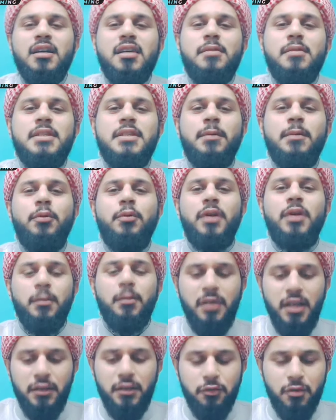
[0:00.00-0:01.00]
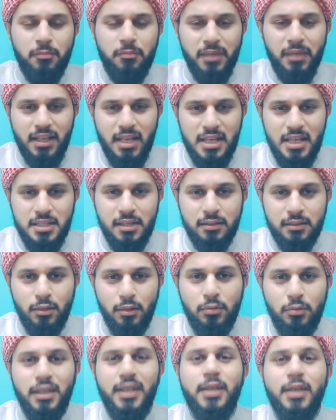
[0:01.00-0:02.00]
मैं सबको एक प्लेटफॉर्म पे लाना चाहता
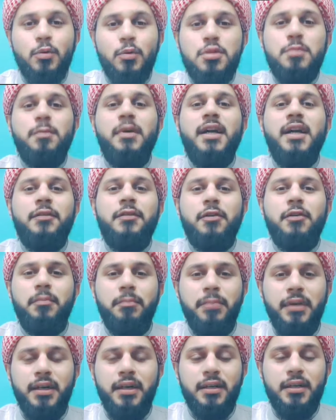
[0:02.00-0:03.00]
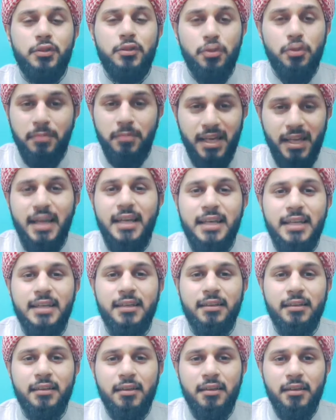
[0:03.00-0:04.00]
हूँ लेकिन उस प्लेटफॉर्म पे जो मेरा नहीं है